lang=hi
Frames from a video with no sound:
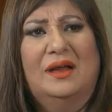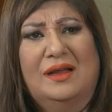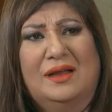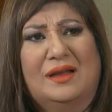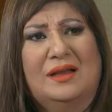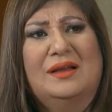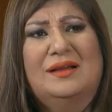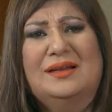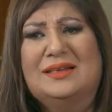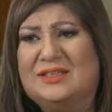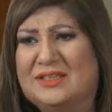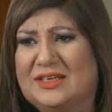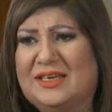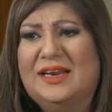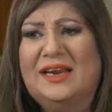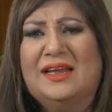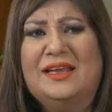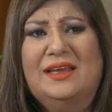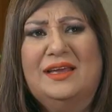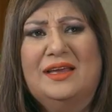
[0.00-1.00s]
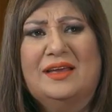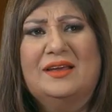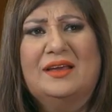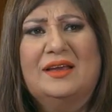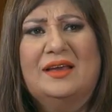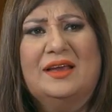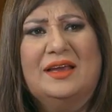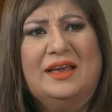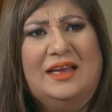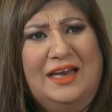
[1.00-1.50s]
हाँ अच्छी रही
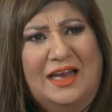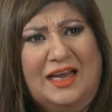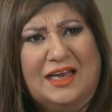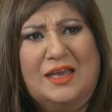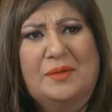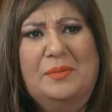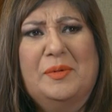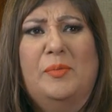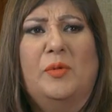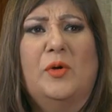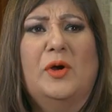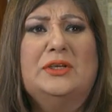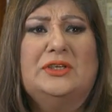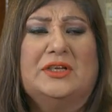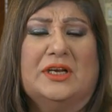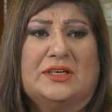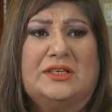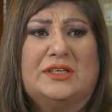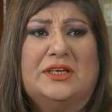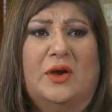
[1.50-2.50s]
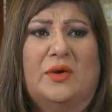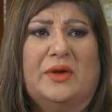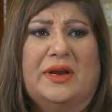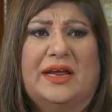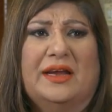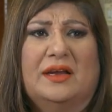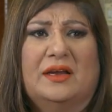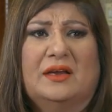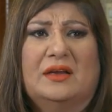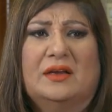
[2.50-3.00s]
इलाके में बहुत चर्चा हो
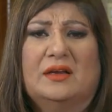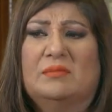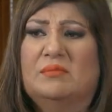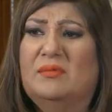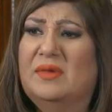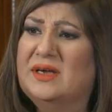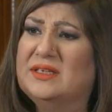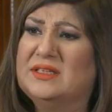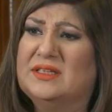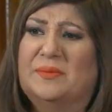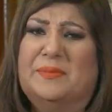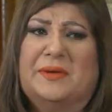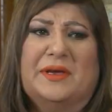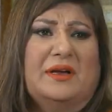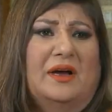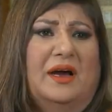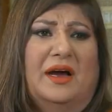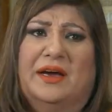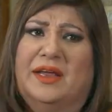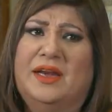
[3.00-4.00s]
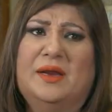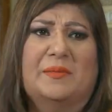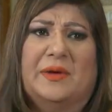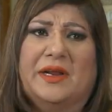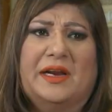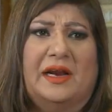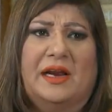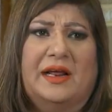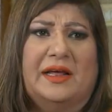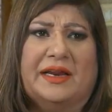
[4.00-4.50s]
रहा है बस अब एक आखिरी
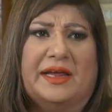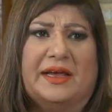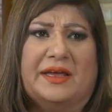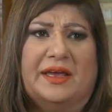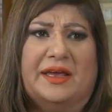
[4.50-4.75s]
मरहला रह